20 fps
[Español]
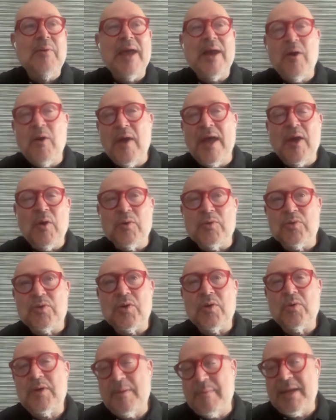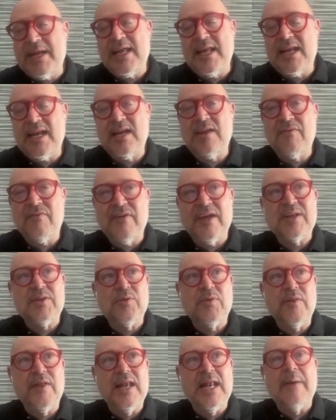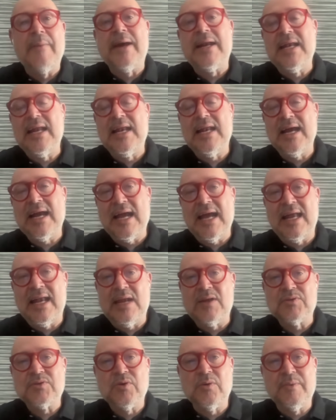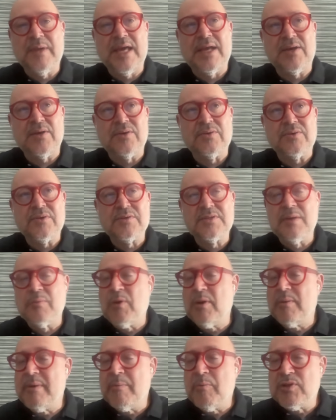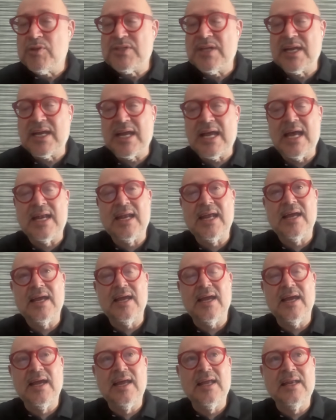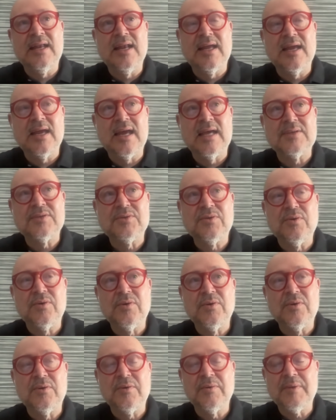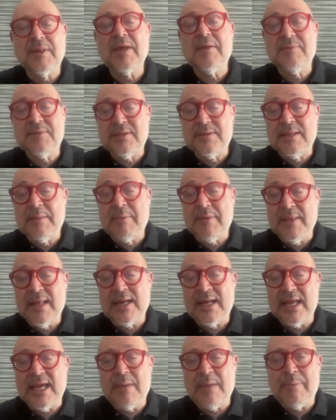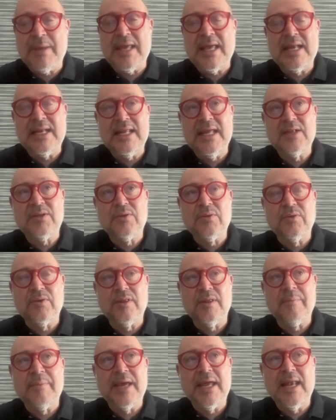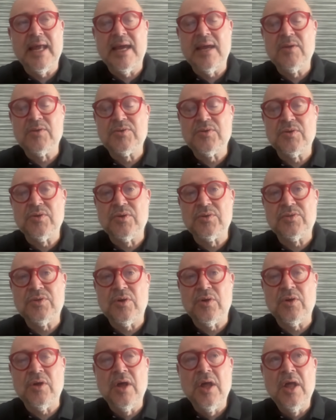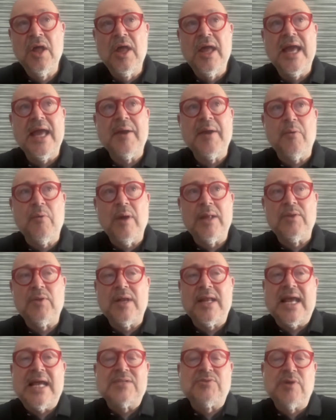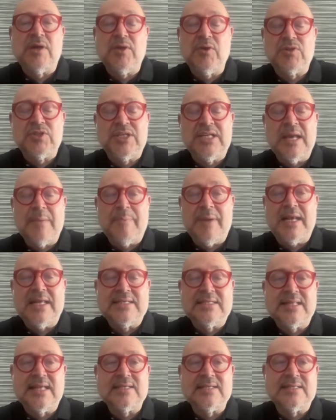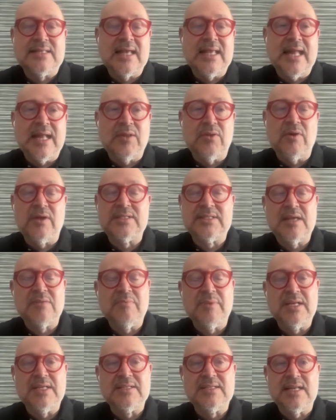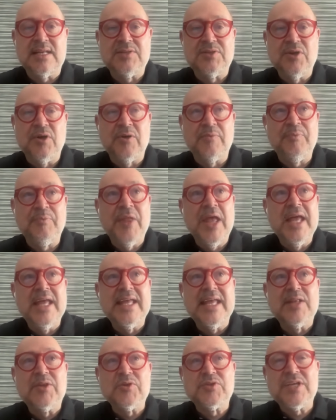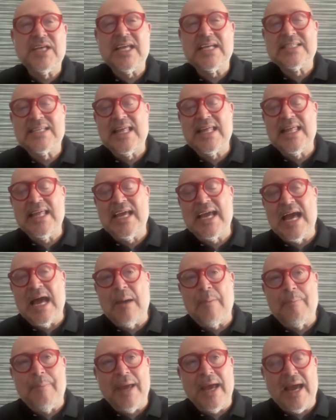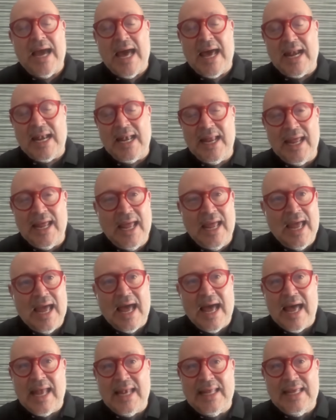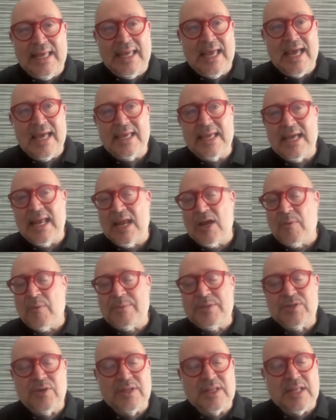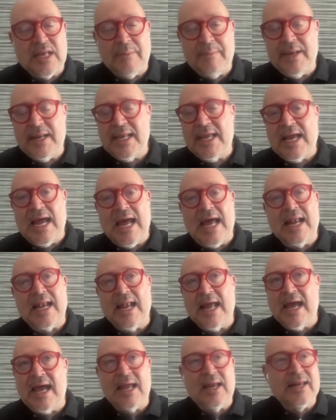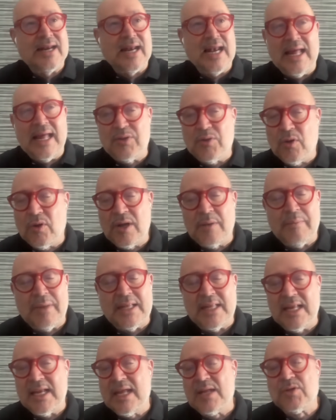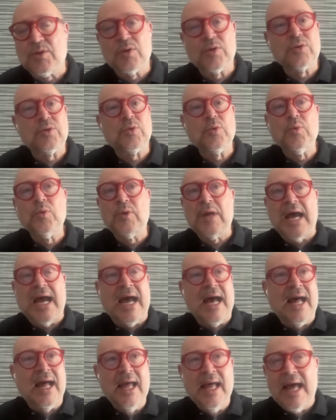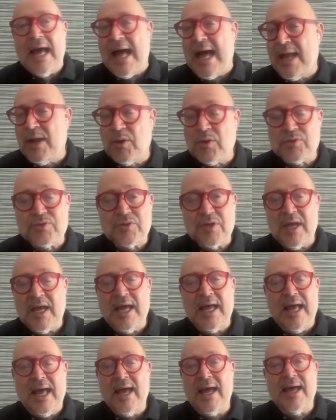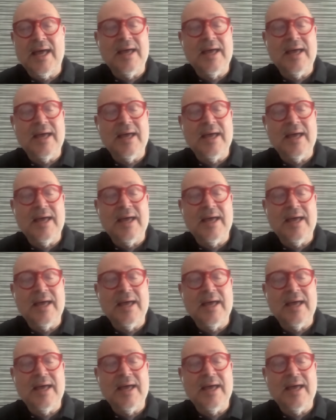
Y luego encontró una manera, en efecto, de lavarle la cara a los gobiernos. Se vuelve muy cercana en el caso de, Enrique Peña Nieto y de Miguel Ángel Osorio Chong, eh, cuando el caso de Ayotzinapa le está estallando a esa administración. Y entonces ella se dedica a pegarle al e y a la Comisión Interamericana, al relator en materia de tortura, a, los,